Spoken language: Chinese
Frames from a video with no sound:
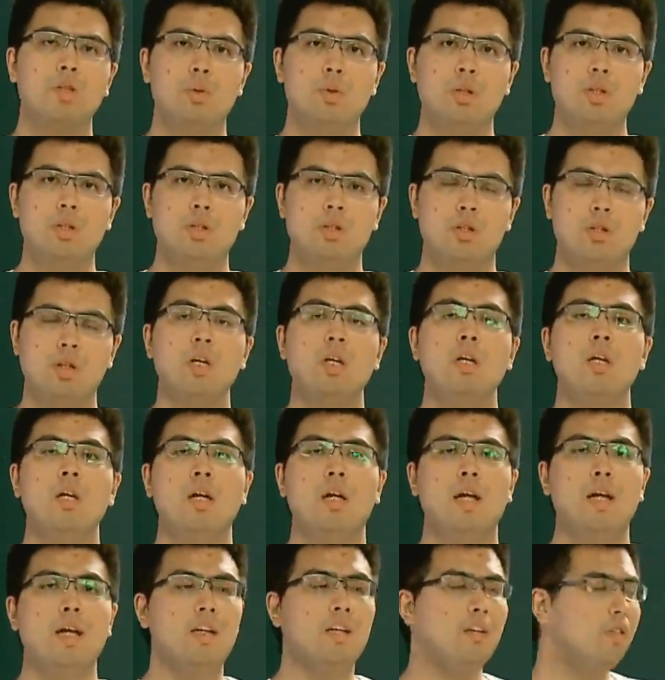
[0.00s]
垂
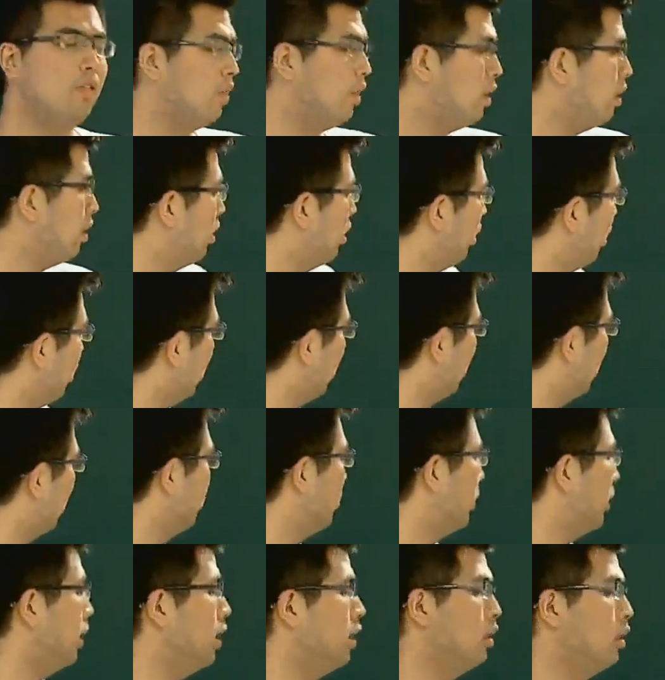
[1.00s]
直，AC 和这个
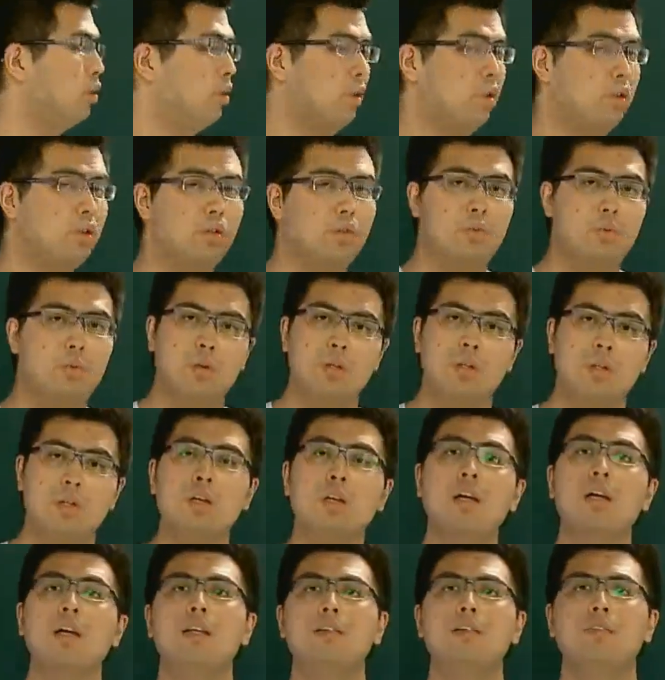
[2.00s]
BD 垂直，所以呢
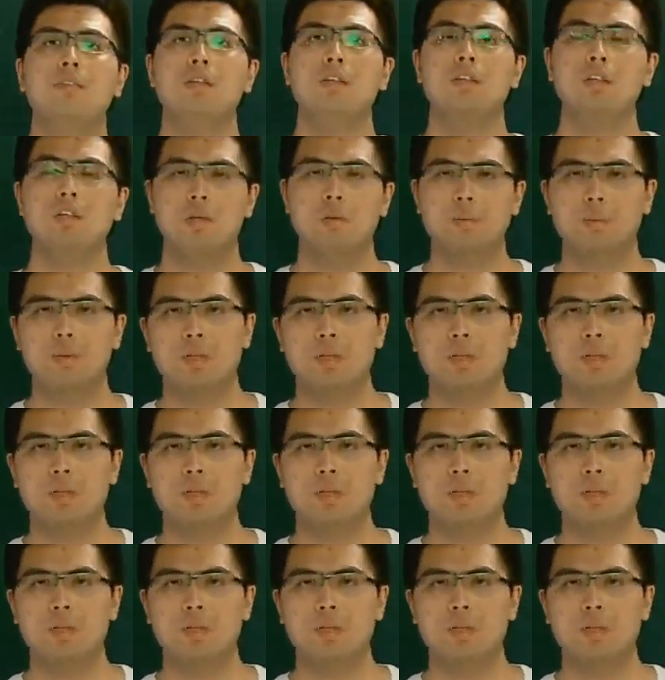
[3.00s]
AC 和